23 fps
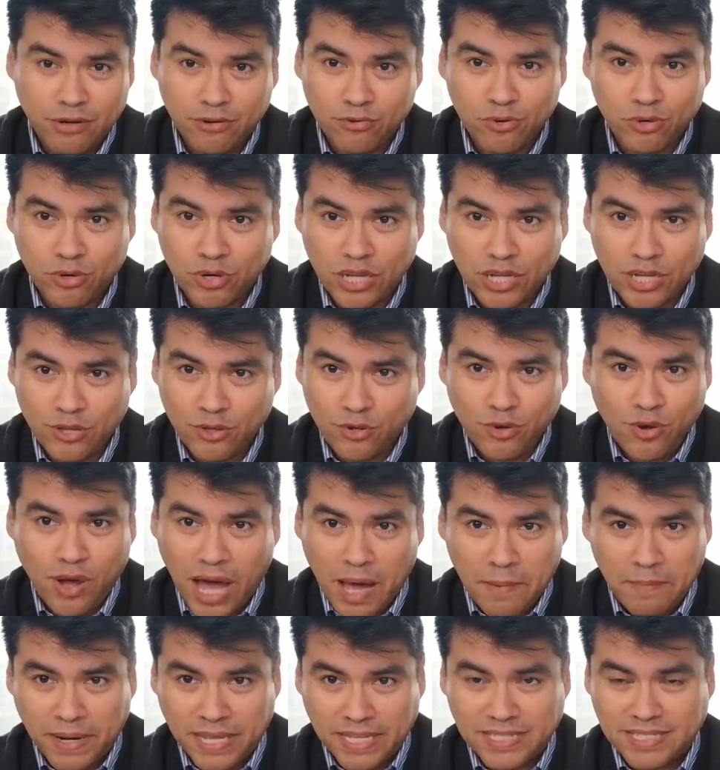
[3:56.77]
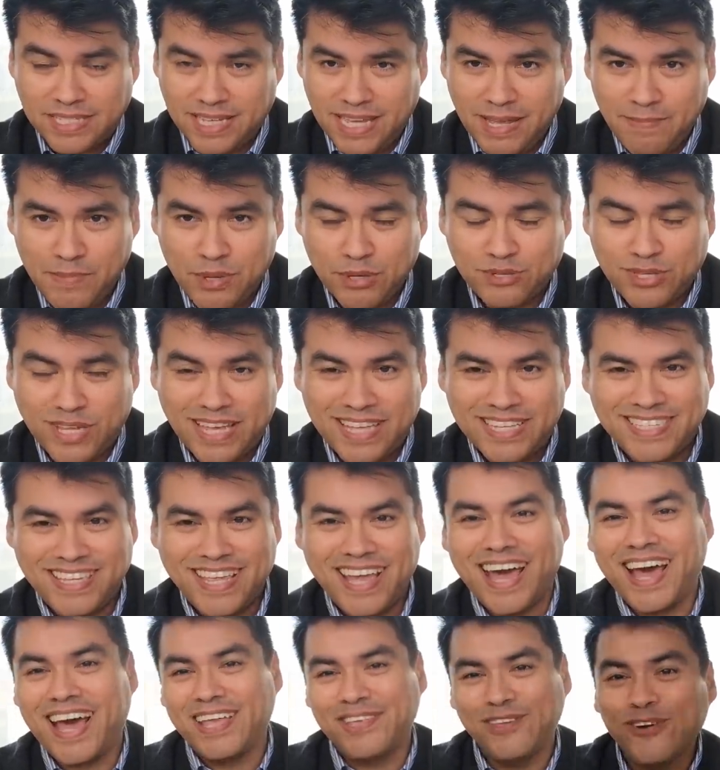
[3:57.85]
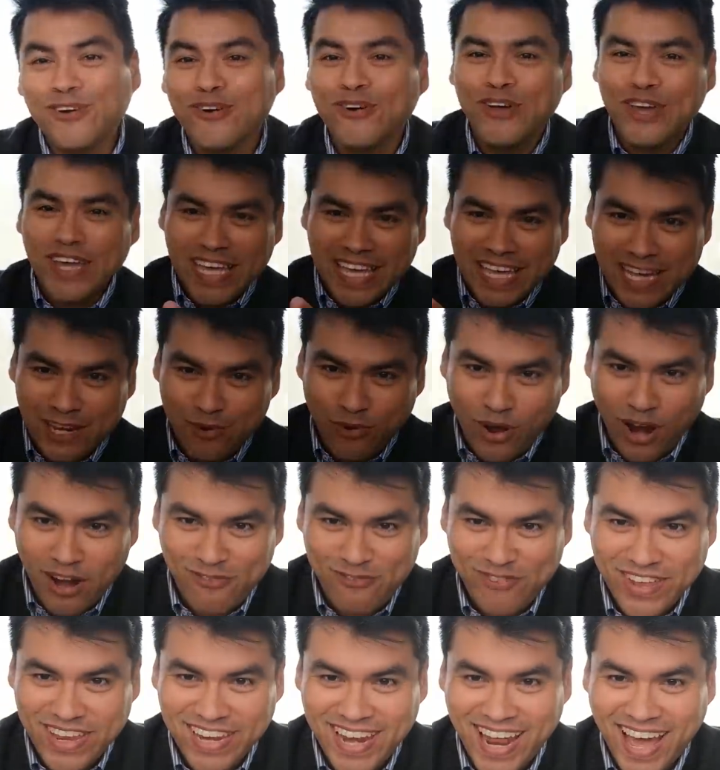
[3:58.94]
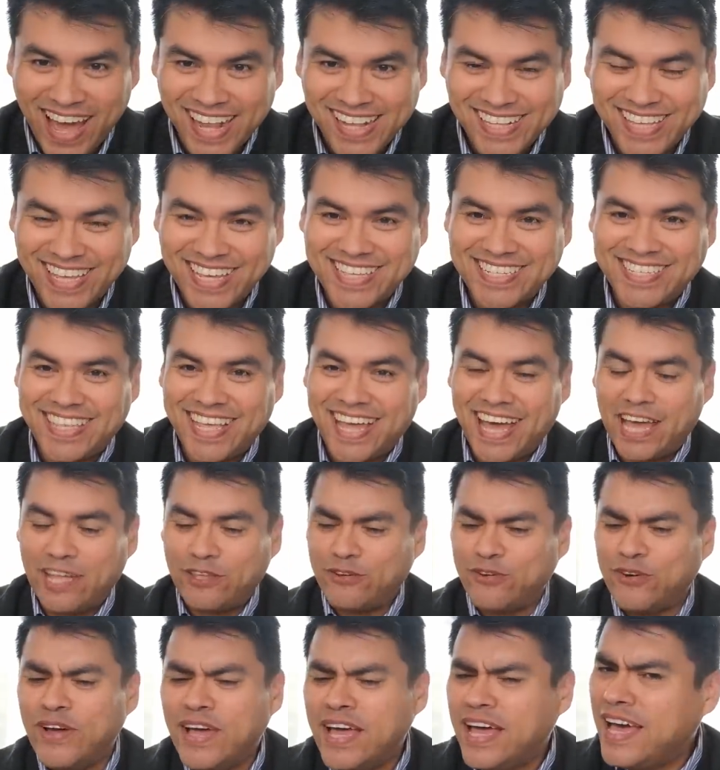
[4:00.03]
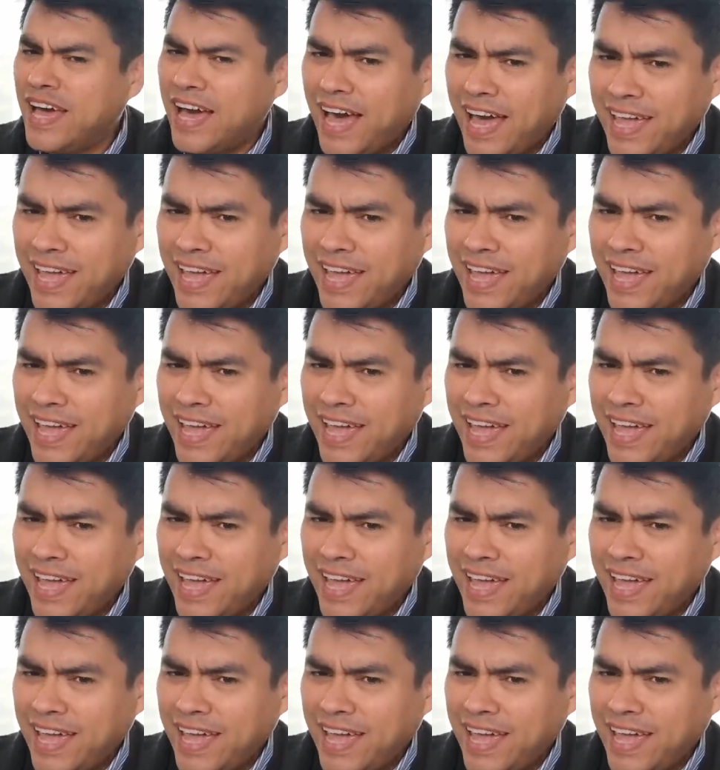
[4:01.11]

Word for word: habría ocurrido a principios de este año y no al final de este año.